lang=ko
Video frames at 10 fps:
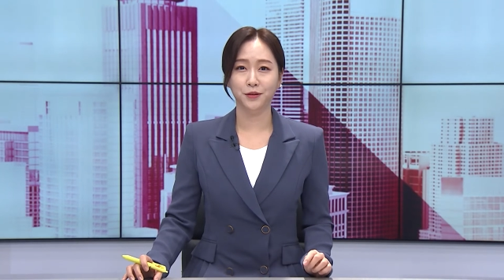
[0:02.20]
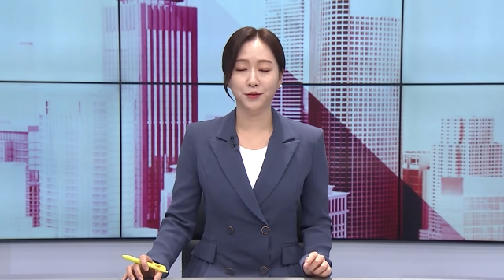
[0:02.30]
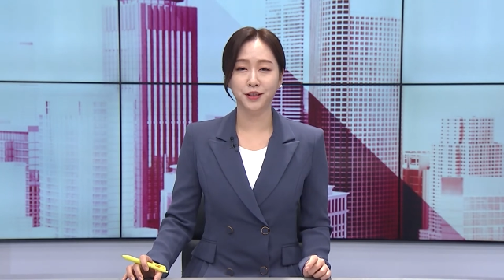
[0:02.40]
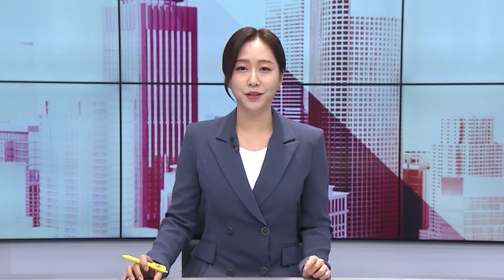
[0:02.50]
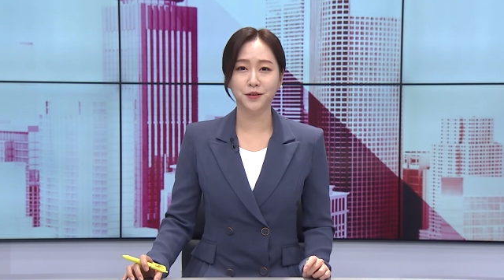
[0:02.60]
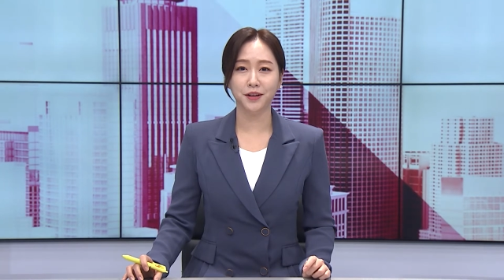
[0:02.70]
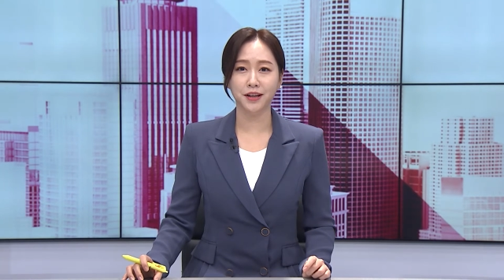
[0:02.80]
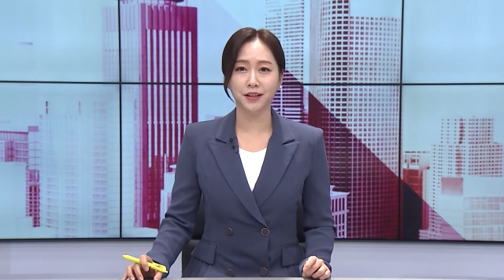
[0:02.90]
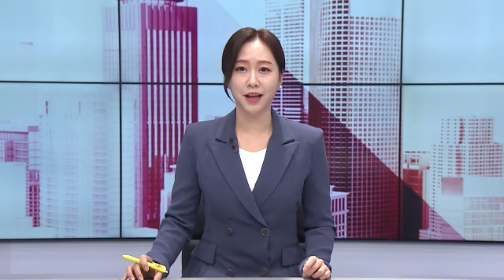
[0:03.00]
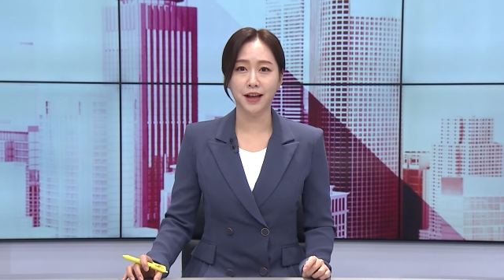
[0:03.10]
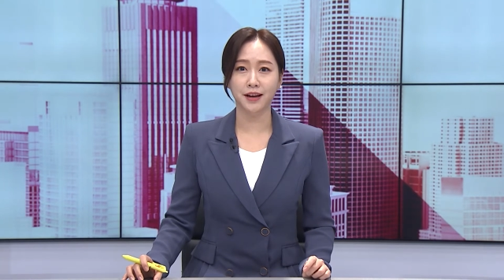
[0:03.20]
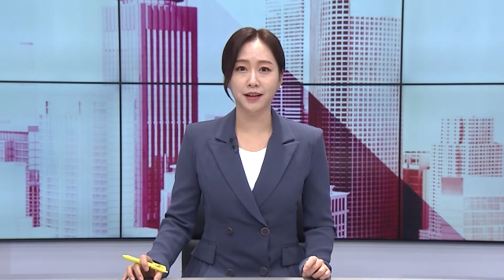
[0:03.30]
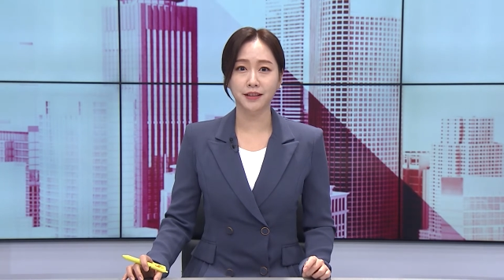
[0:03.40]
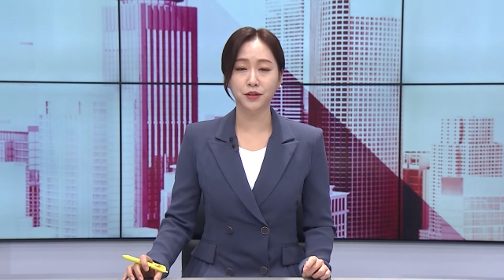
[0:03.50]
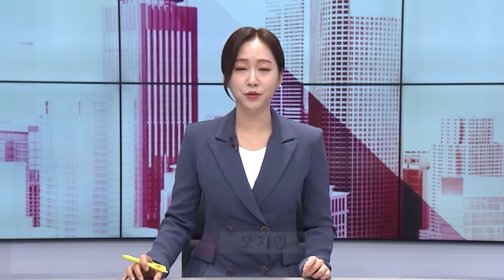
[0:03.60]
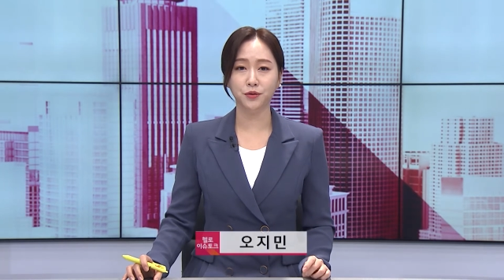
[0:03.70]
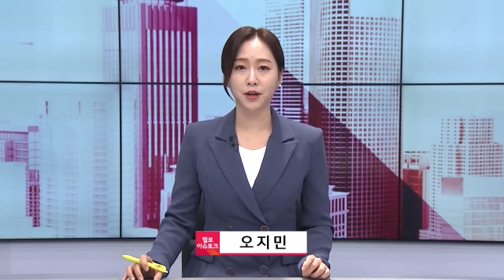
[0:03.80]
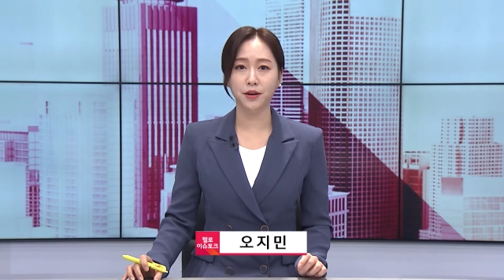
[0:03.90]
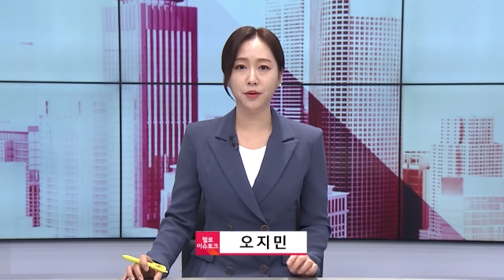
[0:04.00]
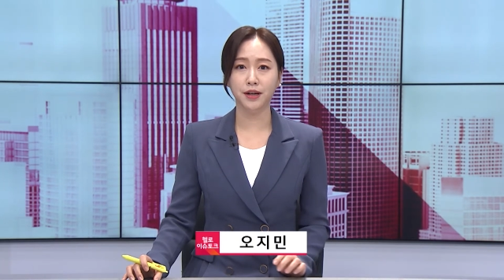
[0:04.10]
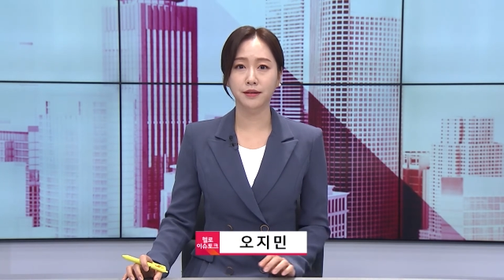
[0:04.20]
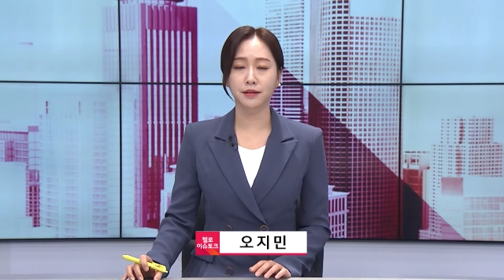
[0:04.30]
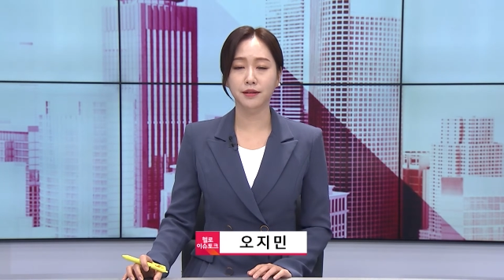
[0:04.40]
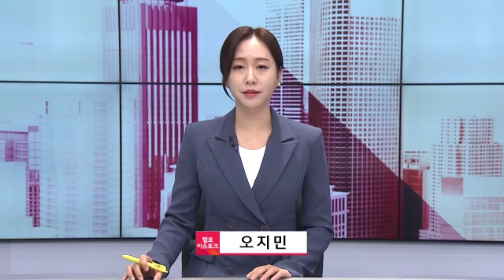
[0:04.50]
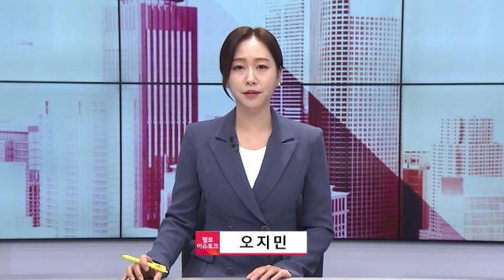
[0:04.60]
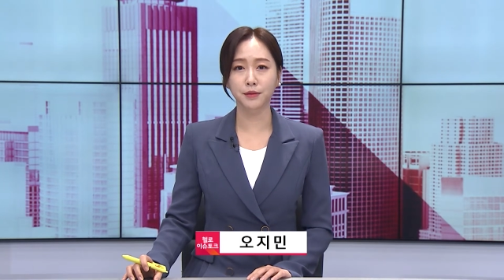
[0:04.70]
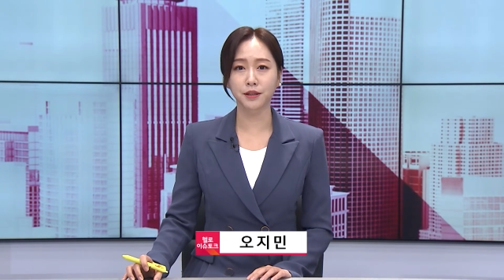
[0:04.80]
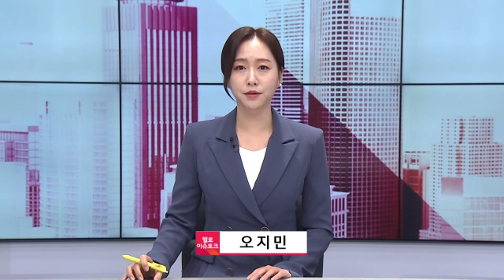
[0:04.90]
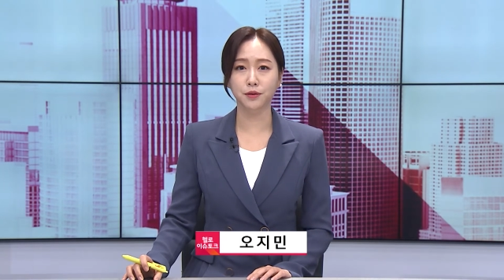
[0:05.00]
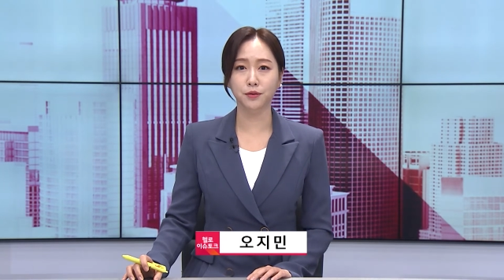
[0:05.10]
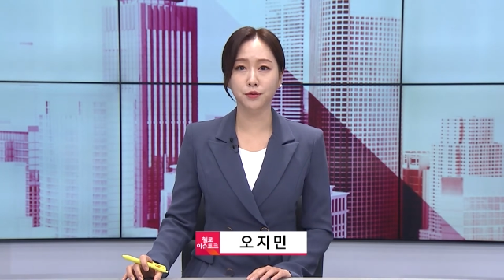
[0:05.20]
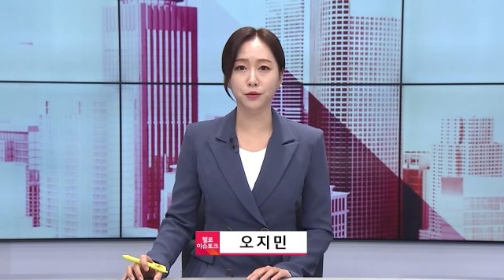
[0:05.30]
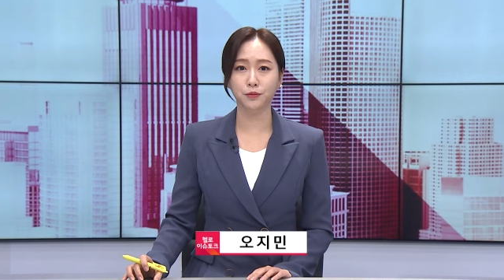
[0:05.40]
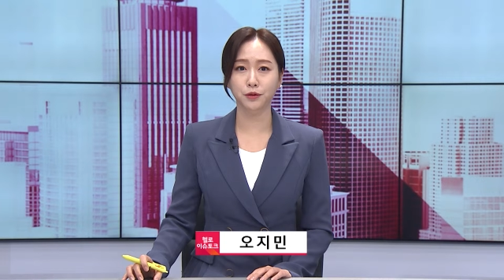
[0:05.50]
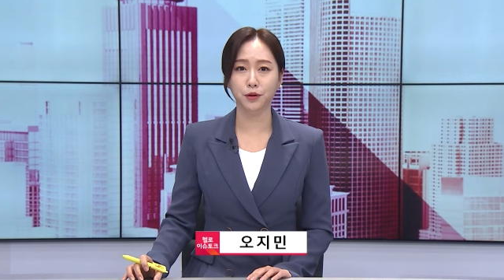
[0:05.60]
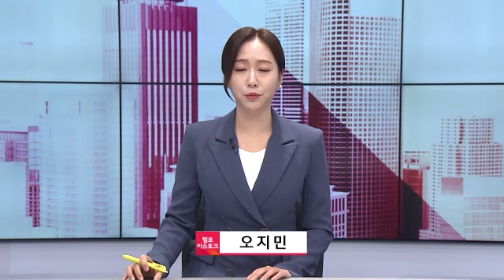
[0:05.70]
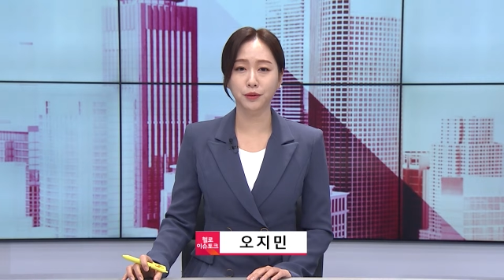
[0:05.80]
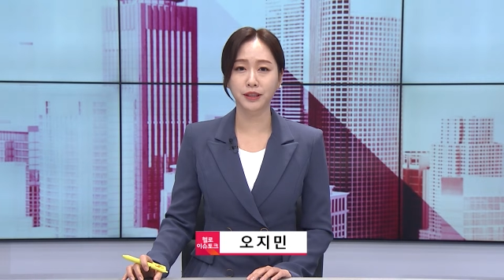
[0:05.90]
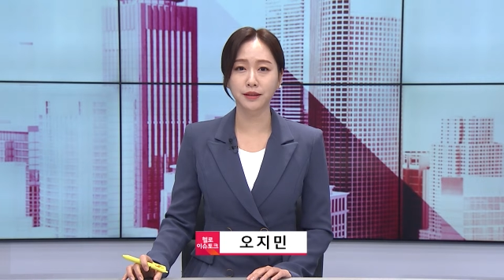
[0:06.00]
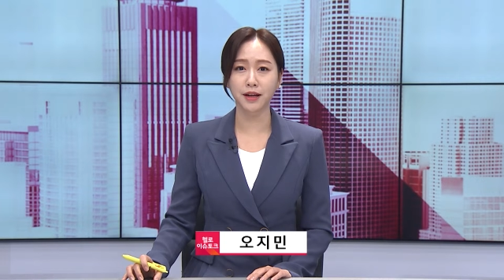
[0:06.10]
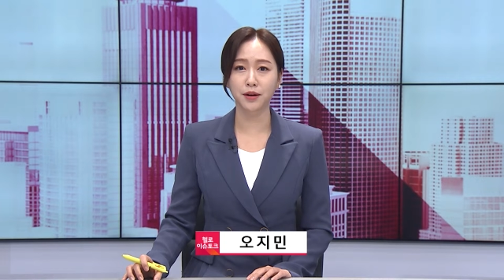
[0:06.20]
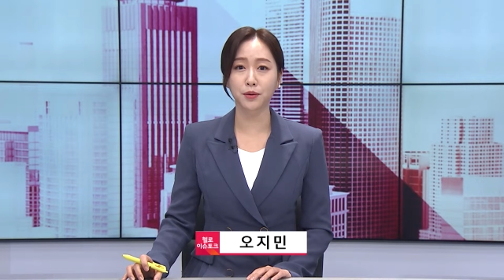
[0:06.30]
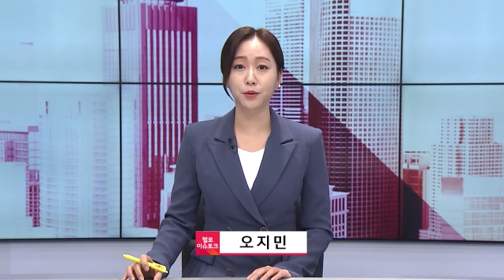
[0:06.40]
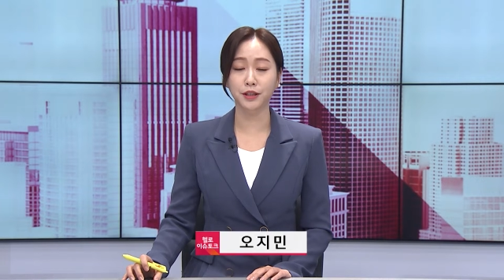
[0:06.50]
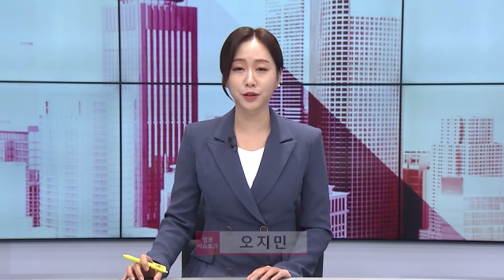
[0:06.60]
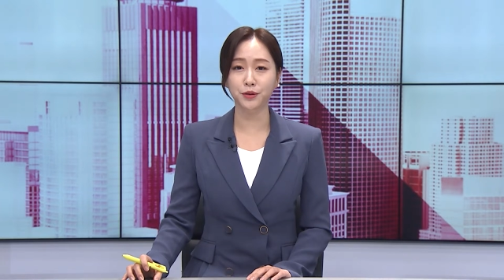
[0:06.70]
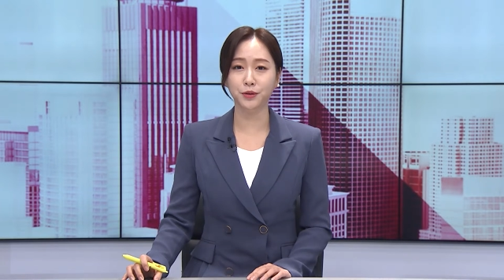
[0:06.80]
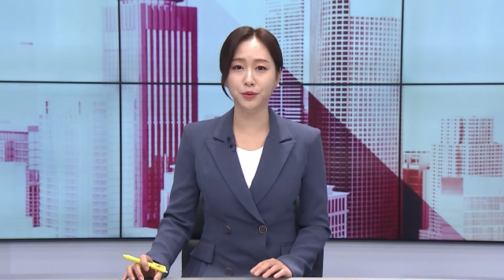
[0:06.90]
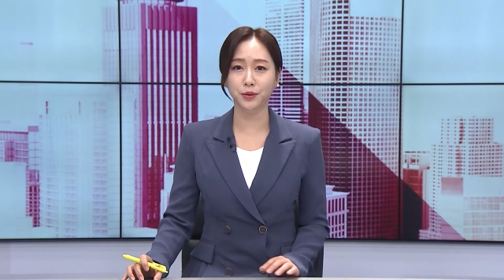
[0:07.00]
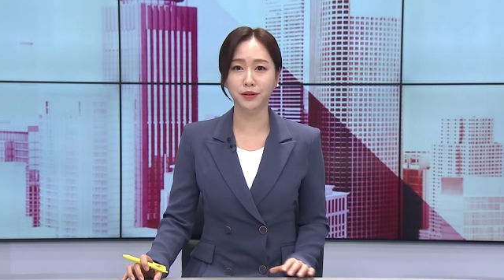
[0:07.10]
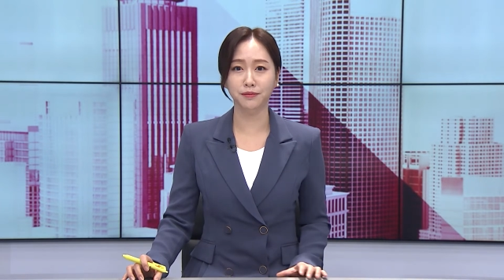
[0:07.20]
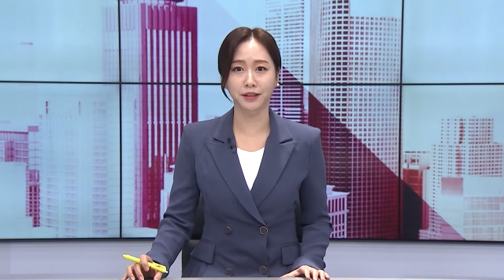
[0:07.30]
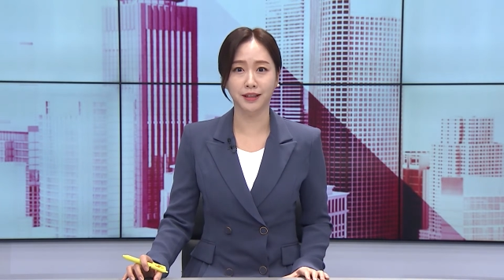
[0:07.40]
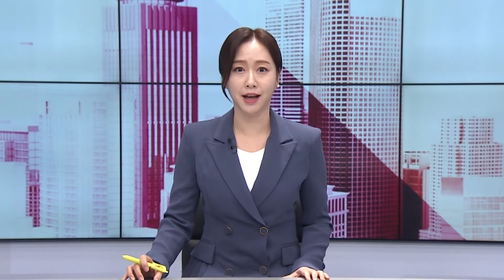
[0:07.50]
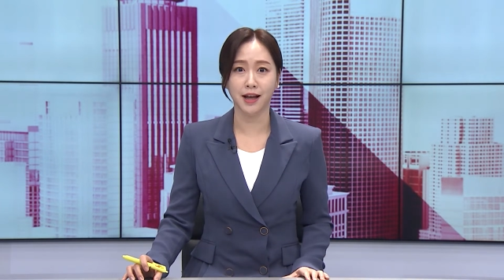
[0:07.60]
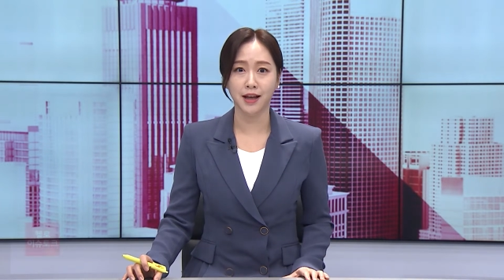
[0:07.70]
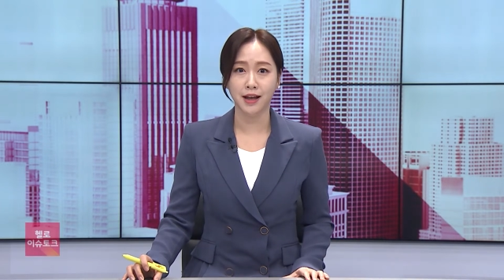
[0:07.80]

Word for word: 우리 지역의 다양한 이슈와 현안들을 심층적으로 풀어보는 헬로 이슈 토크입니다.